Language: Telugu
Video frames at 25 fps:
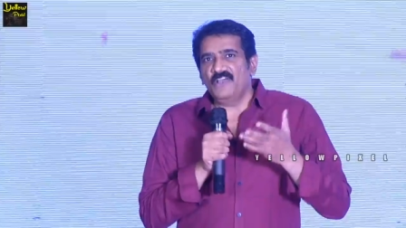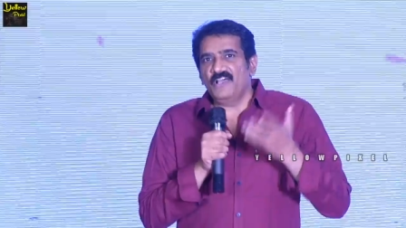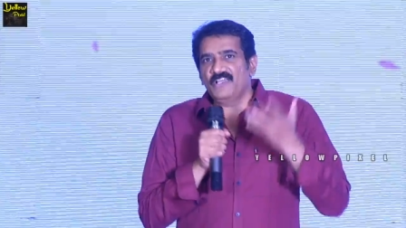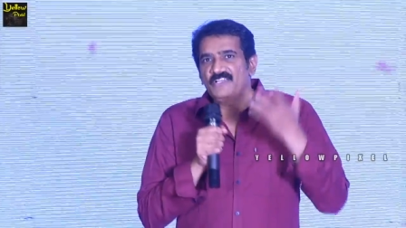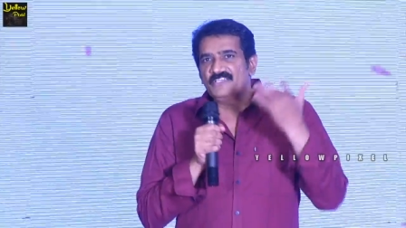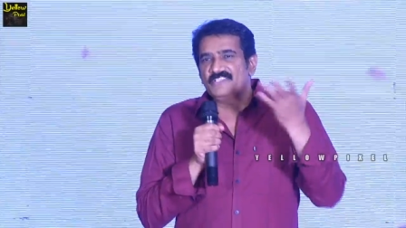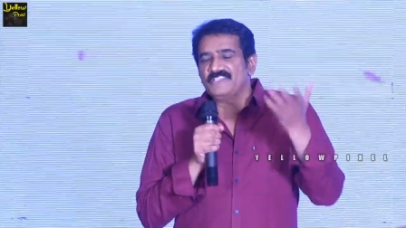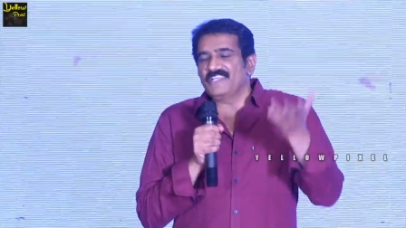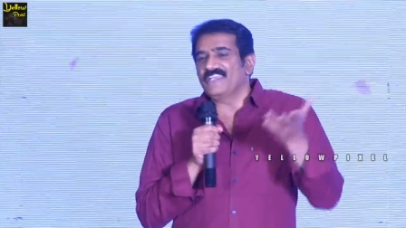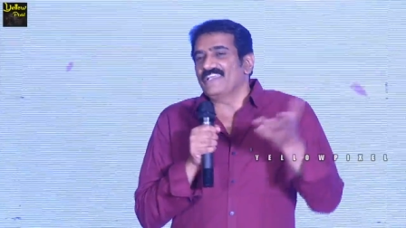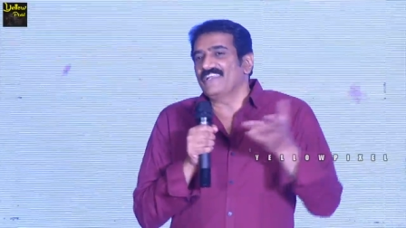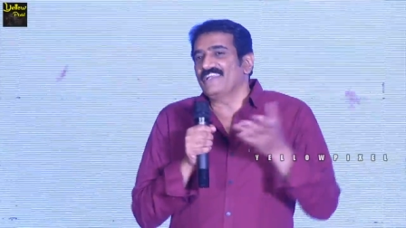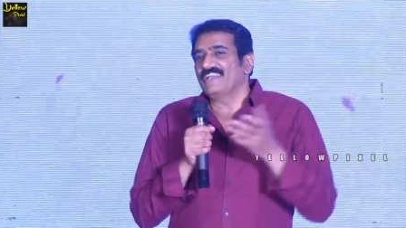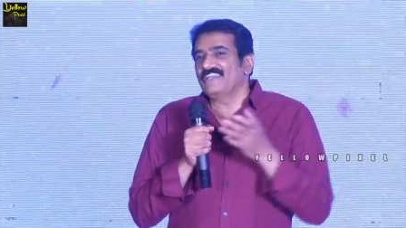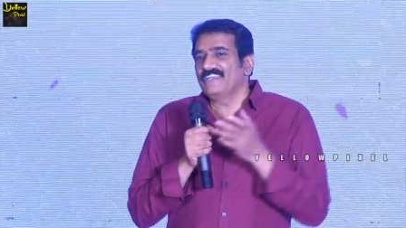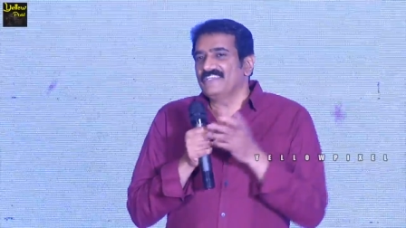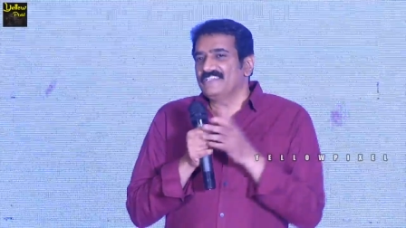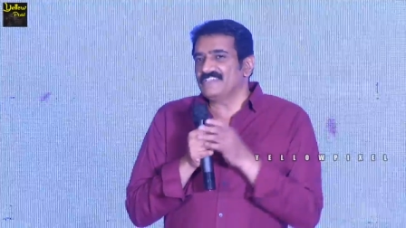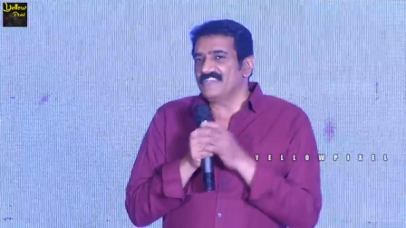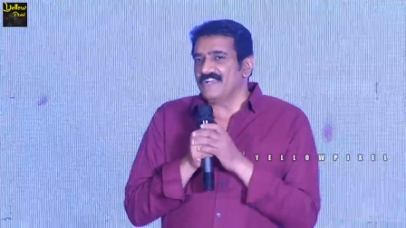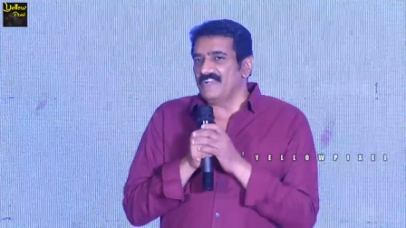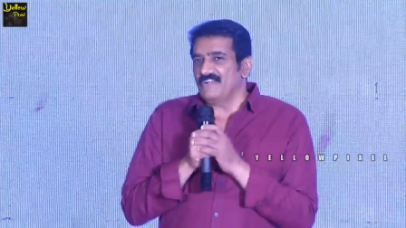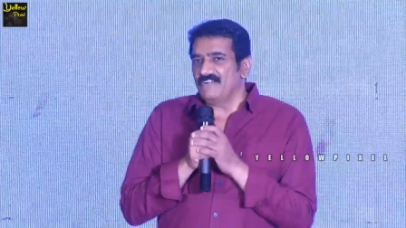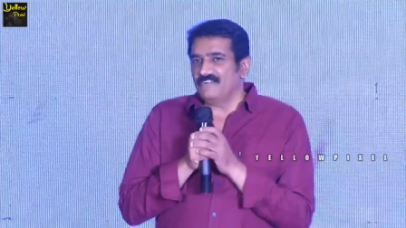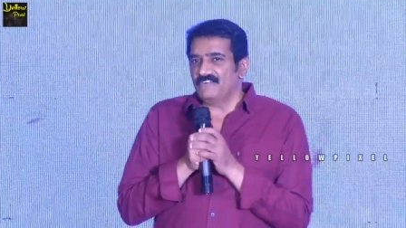లాంచ్ అయ్యి
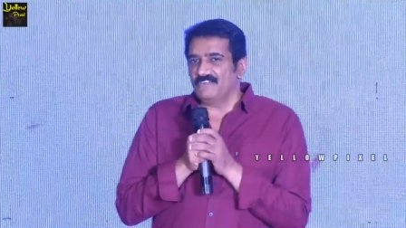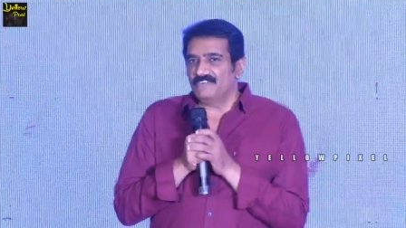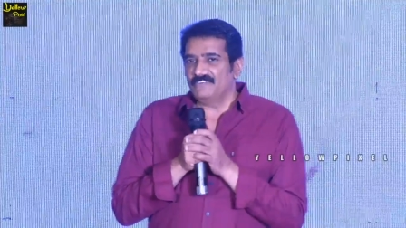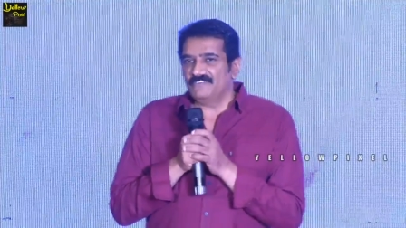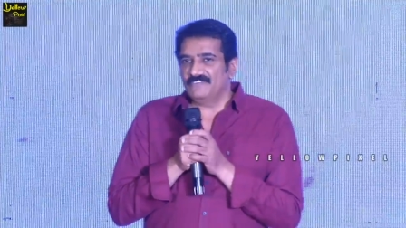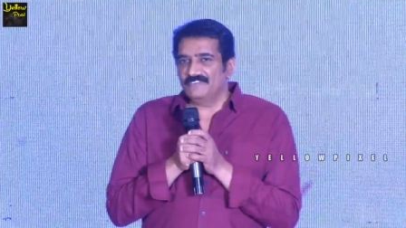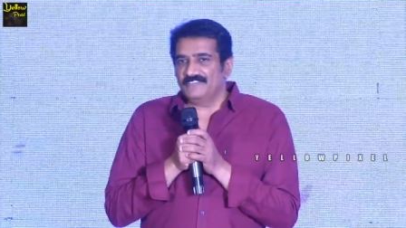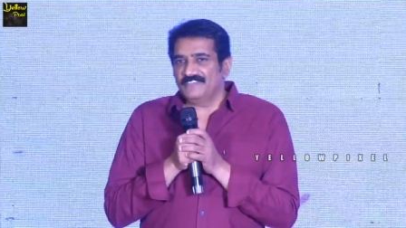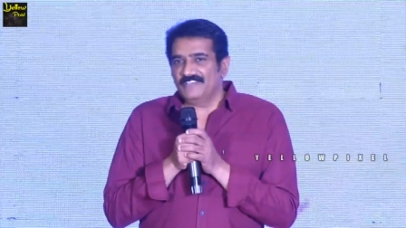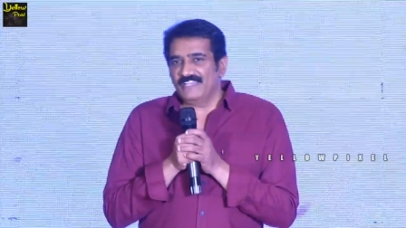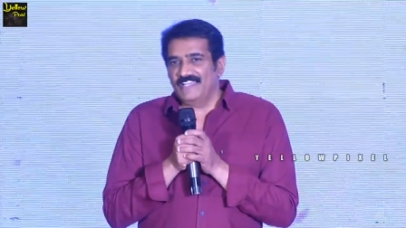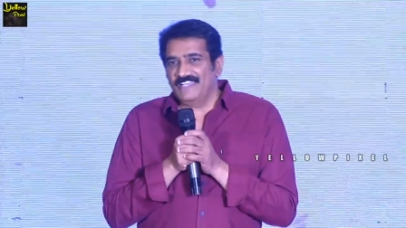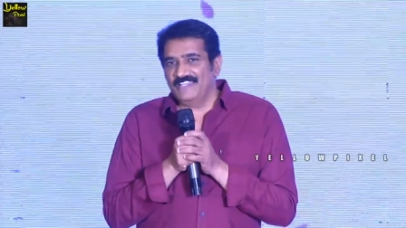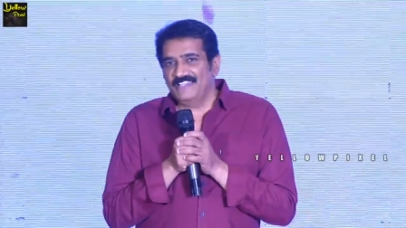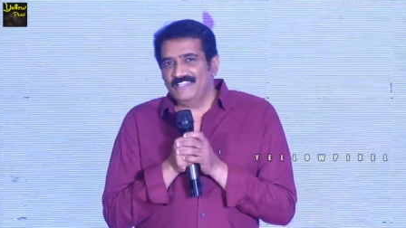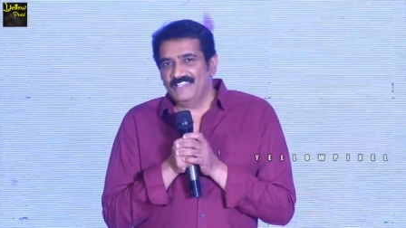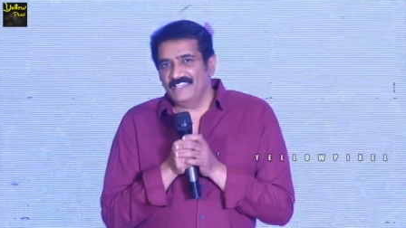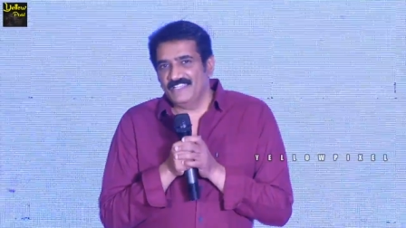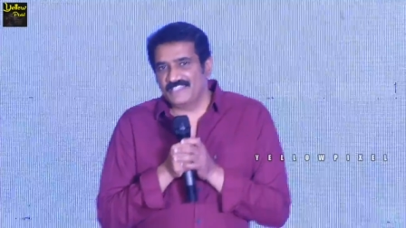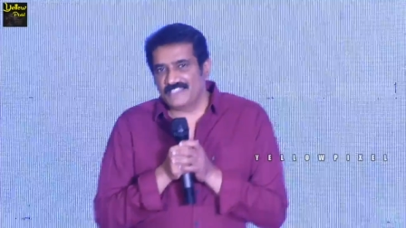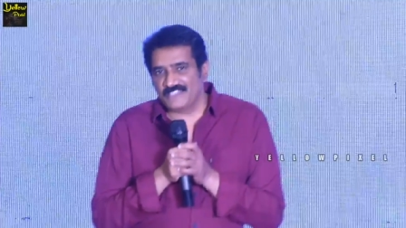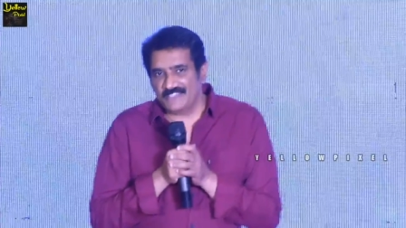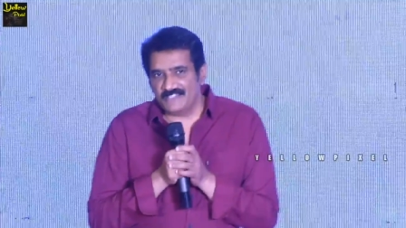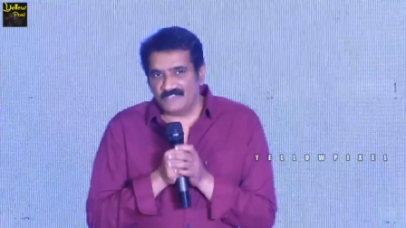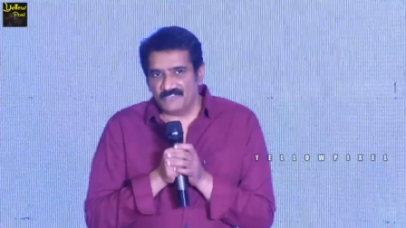రిలీజ్ రావడం అది
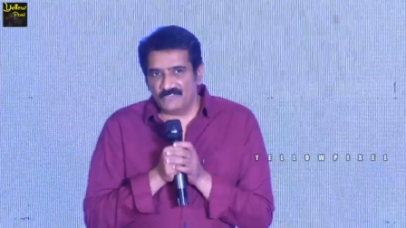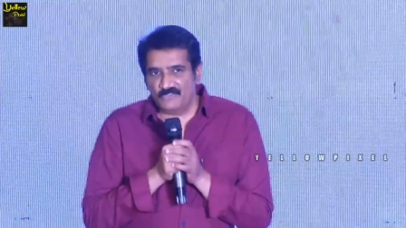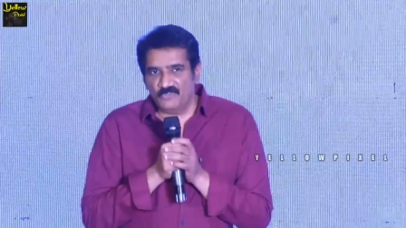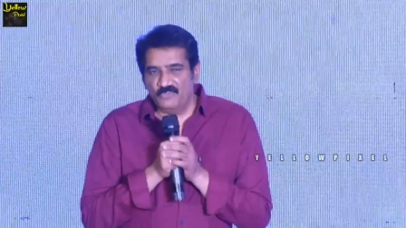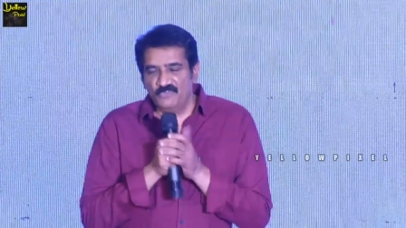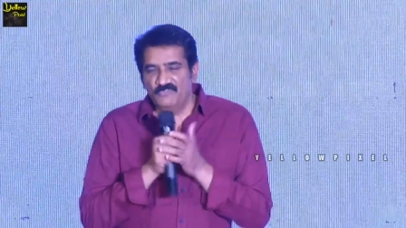అసలు